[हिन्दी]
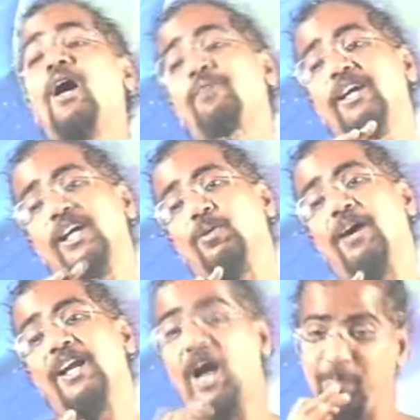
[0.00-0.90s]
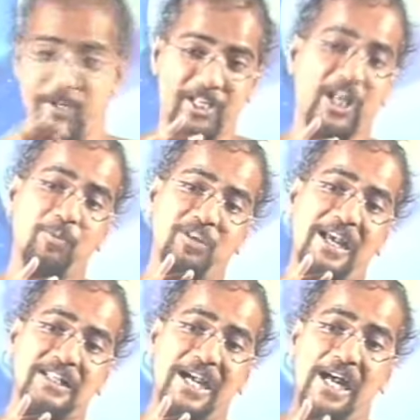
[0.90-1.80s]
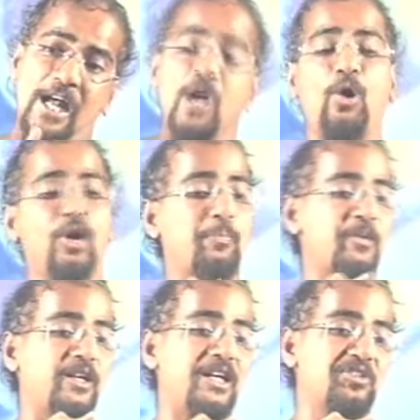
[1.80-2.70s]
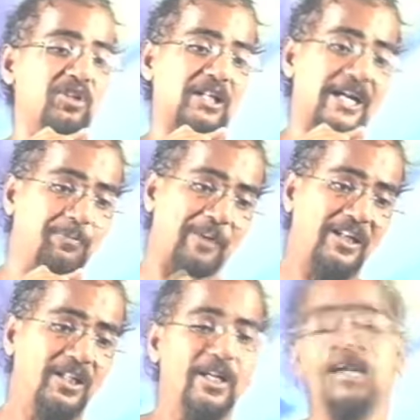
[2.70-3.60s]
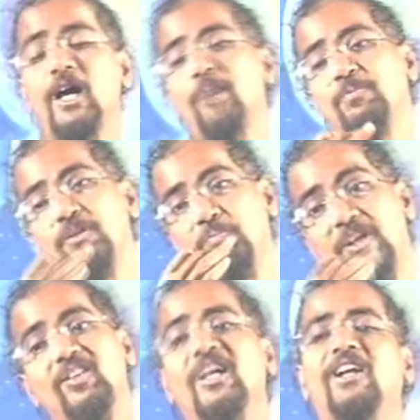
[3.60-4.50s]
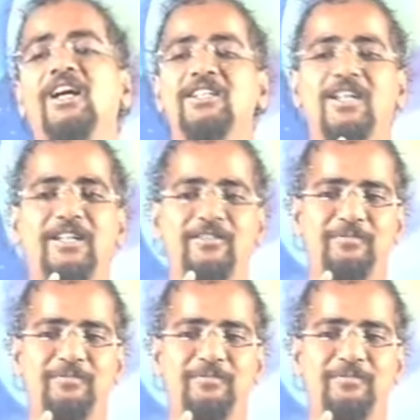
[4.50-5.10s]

अब एक बार अपने घर में आ जा और अपने घर से तात्पर्य अपने भीतर आ जा